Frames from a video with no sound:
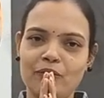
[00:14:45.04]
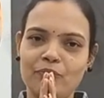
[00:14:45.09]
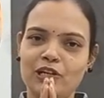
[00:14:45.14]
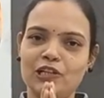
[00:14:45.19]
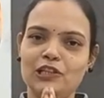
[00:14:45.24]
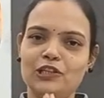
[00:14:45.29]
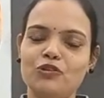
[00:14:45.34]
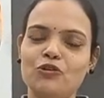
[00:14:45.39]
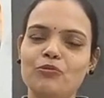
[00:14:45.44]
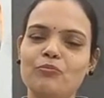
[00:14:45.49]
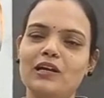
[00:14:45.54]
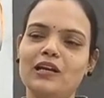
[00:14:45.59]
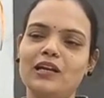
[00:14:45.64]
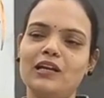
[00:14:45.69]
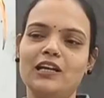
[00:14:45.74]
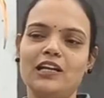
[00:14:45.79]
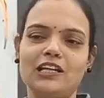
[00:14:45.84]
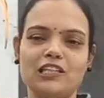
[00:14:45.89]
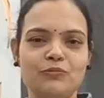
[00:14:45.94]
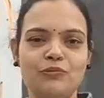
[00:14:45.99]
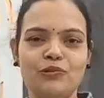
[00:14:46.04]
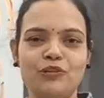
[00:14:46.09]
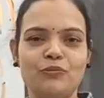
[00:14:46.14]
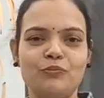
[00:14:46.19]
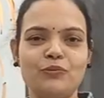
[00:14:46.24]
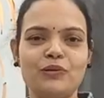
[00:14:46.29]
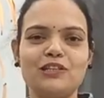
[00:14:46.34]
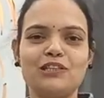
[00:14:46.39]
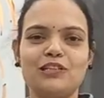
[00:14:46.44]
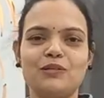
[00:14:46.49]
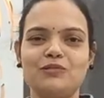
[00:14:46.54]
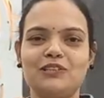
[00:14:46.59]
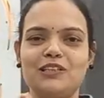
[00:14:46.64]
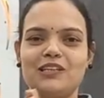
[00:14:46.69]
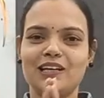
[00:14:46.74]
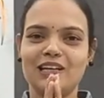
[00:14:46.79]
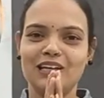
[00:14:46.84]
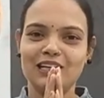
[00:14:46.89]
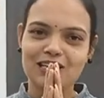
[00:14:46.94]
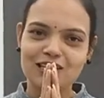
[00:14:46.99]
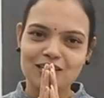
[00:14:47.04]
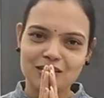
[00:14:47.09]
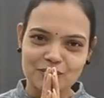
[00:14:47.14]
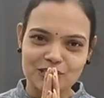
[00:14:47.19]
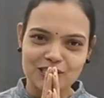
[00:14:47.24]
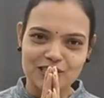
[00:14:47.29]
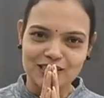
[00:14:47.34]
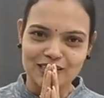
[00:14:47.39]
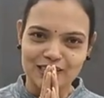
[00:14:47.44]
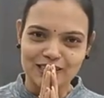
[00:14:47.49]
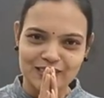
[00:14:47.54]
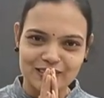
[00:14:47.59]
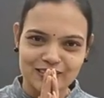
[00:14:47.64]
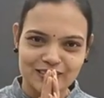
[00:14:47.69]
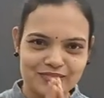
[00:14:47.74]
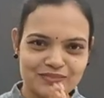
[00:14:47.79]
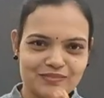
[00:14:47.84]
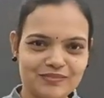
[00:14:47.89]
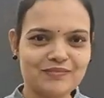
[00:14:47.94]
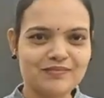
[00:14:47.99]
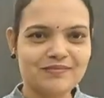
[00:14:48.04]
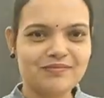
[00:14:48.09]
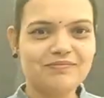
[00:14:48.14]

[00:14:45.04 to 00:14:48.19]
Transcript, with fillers: मैं मिलती हूँ मेरे नेक्स्ट वीडियो पर तब तक के लिए नमस्ते